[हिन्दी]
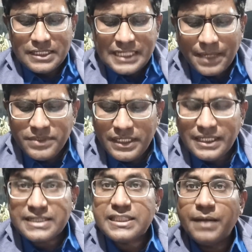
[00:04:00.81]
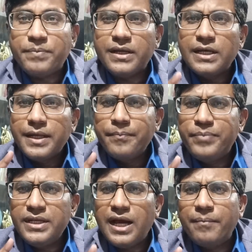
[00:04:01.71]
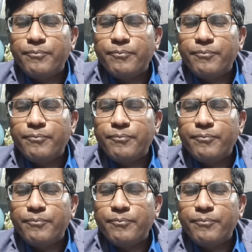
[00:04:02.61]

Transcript: सार्वजनिक स्थल पर बिना